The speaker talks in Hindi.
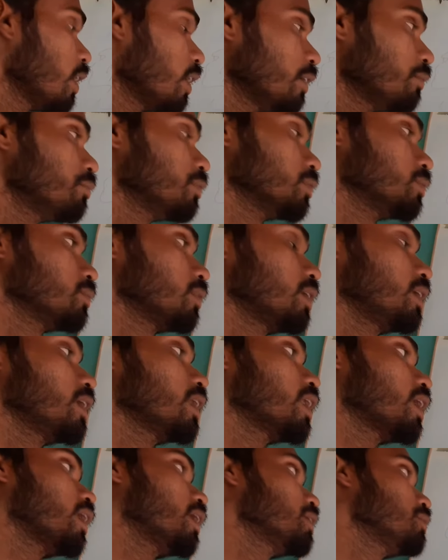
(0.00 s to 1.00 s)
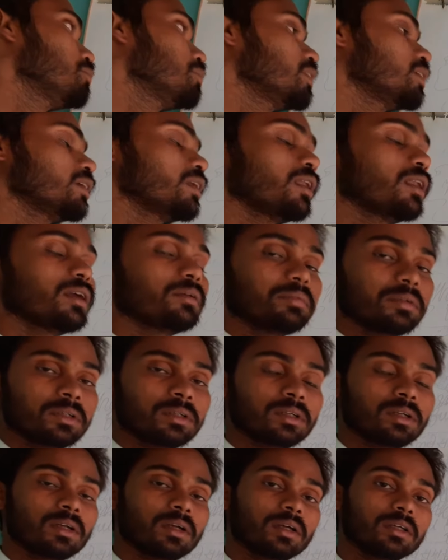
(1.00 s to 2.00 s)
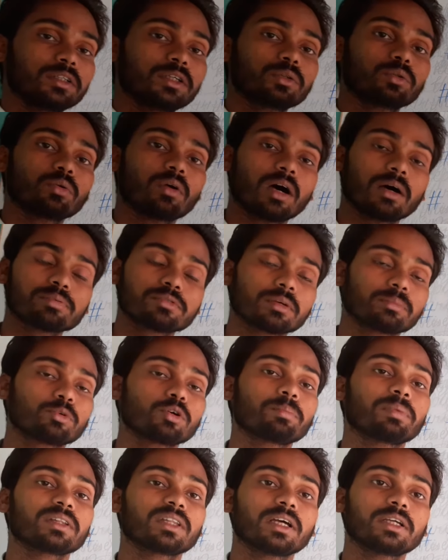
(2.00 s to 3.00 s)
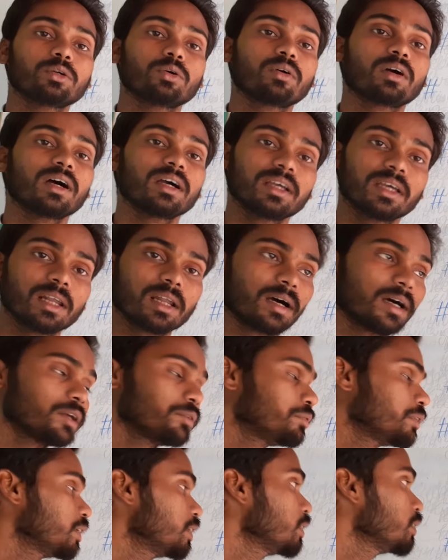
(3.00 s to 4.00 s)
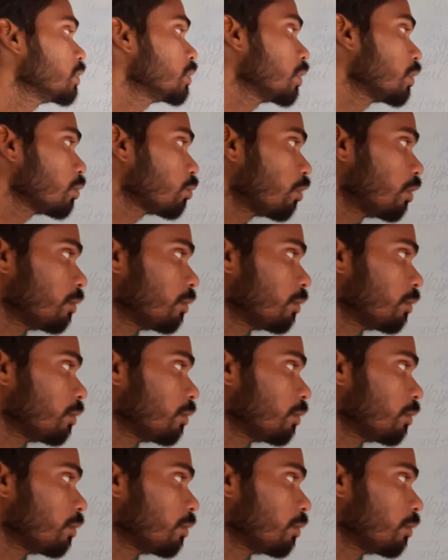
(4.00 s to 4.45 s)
लिव एल आई वी ई लिव ये तो आप सबको पता ही होगा एल आई वी ई को